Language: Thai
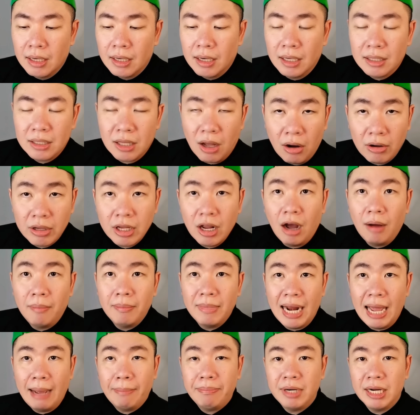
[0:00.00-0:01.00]
ก็ ต้องยอม
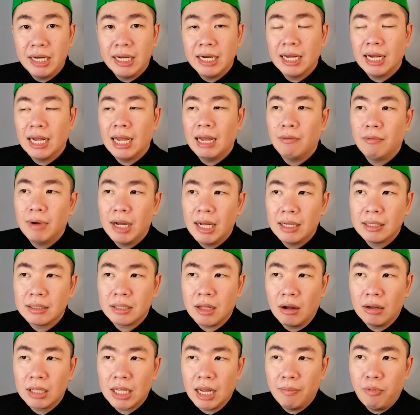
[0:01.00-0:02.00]
รับเลย นะครับว่า
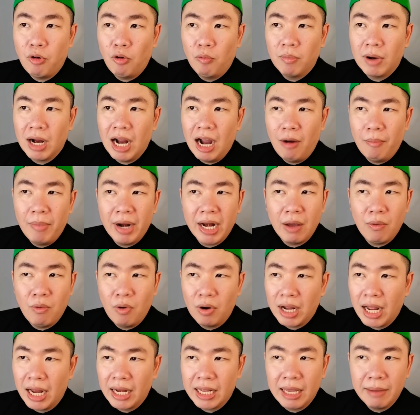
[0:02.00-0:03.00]
ตั้งแต่ผมเข้ามาในว
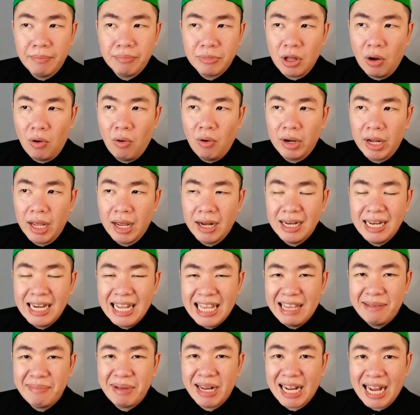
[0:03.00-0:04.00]
งการคริปโต เนี่ย
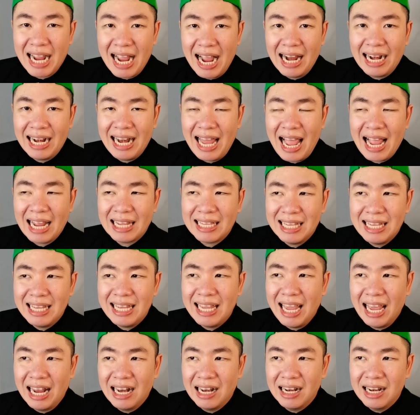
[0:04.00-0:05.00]
นี่เป็นครั้งแรกที่
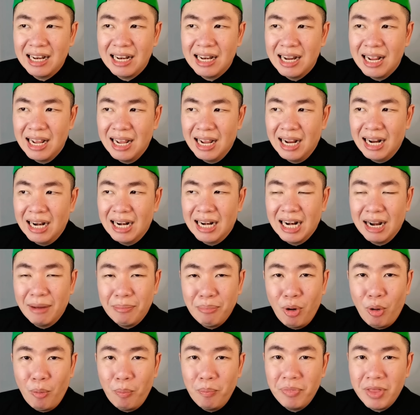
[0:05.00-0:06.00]
เห็นระ
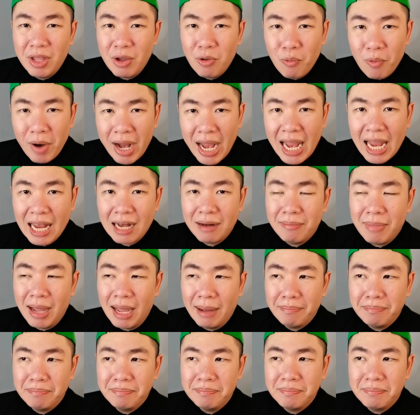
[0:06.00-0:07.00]
บบนิเวศแบ
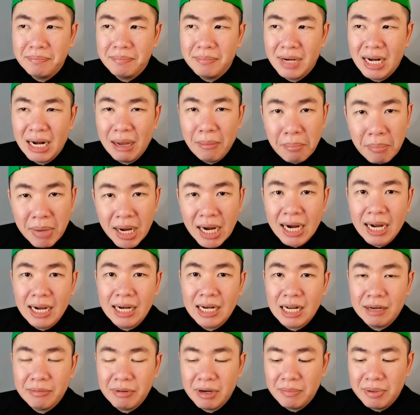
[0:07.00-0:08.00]
บระเบิด
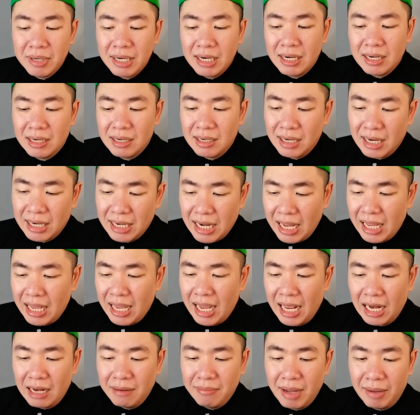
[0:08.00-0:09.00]
นะ เพื่อนๆแล้วได้
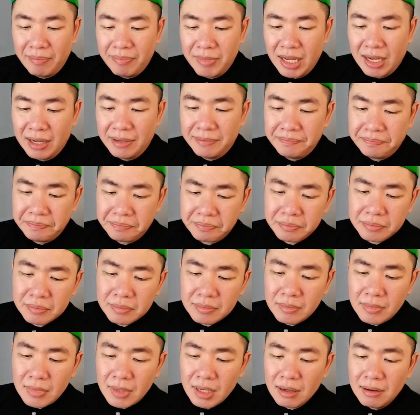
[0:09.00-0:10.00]
เห็นแบบ เนี่ย
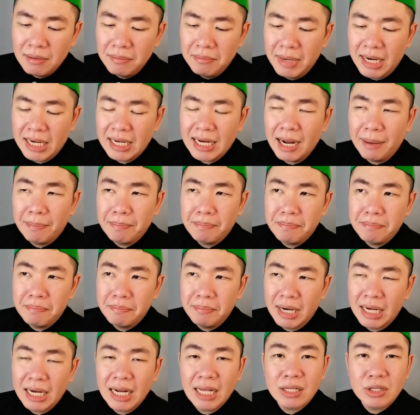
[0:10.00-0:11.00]
เหมือนกับ
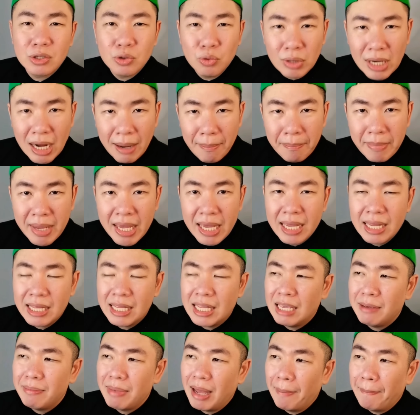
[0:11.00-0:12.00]
เหมือนกับสึนามิ
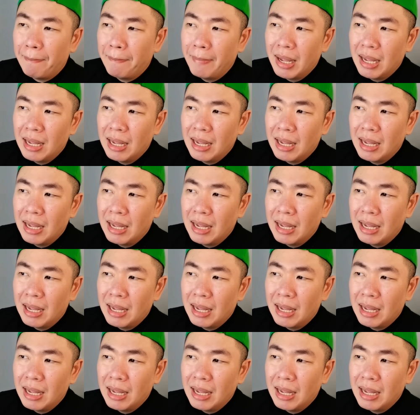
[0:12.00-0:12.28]
ที่แบบ